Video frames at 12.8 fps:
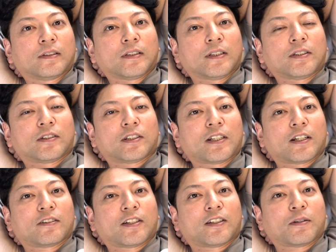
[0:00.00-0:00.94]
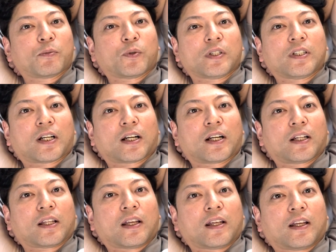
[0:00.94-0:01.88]
いつ来てくれてもいいんだから
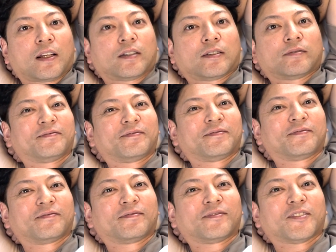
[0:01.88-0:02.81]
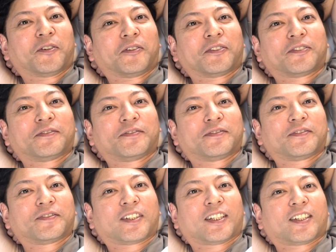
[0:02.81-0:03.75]
ね。お、
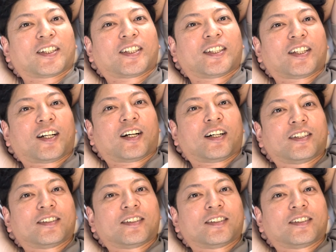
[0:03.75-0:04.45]
来た来た。